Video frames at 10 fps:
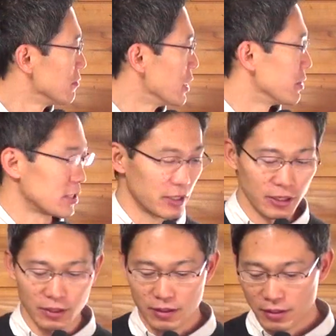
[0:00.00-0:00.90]
見えますか
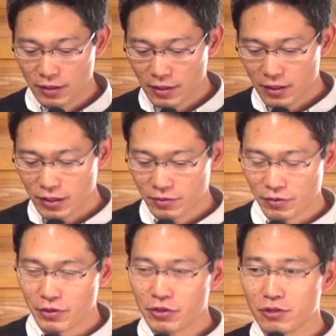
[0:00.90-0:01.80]
ねあ
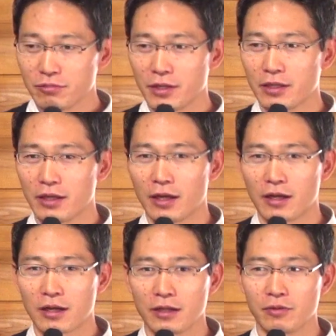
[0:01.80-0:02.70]
の有名
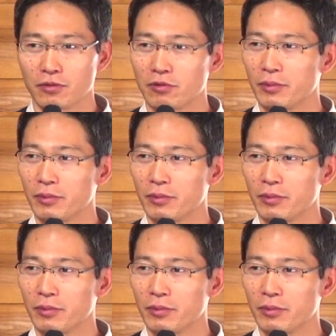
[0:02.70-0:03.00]
な彼の言